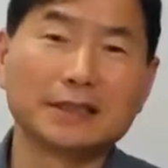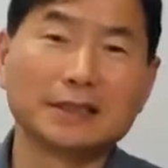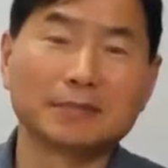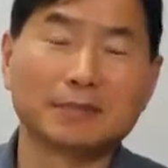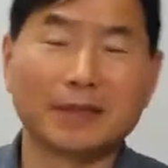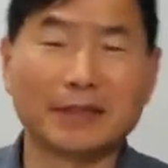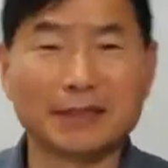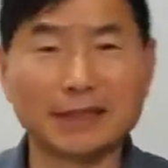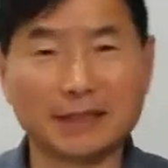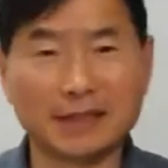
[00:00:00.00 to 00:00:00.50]

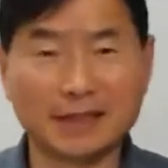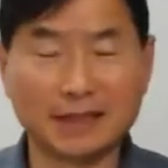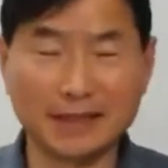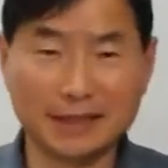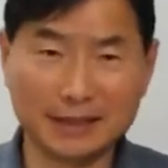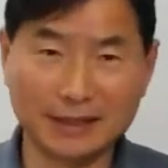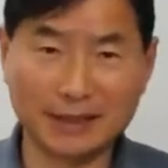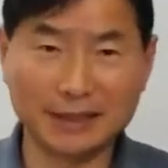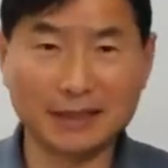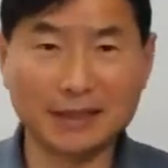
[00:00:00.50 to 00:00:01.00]

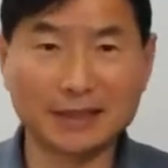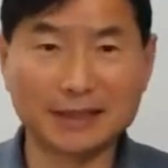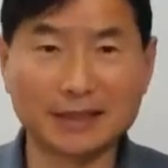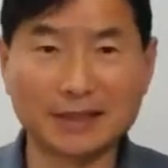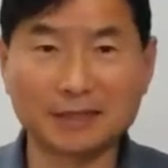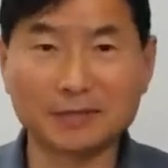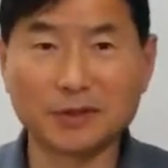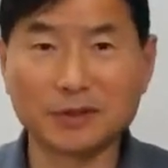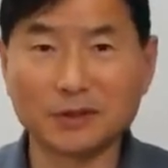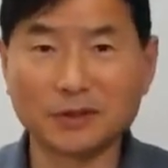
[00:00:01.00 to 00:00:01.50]
만약에
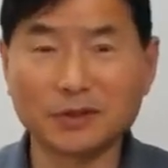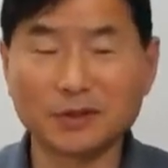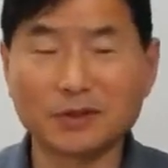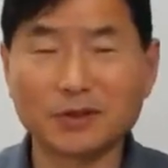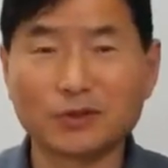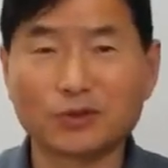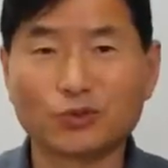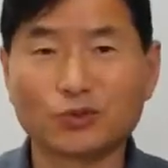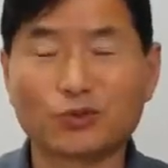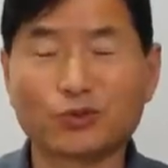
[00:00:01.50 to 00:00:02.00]
얘기한다면
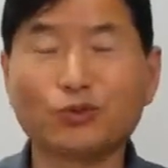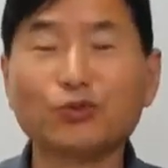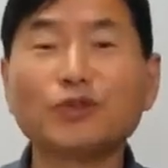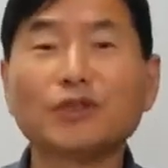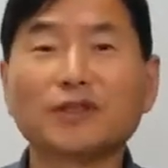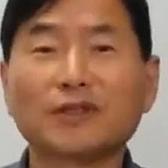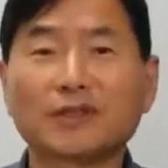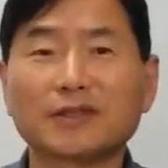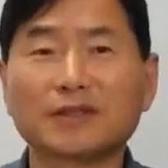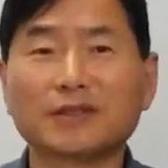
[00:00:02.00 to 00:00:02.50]

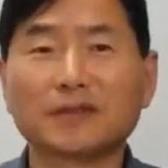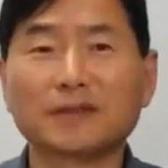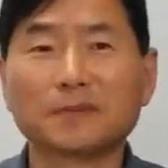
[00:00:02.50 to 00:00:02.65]
주역,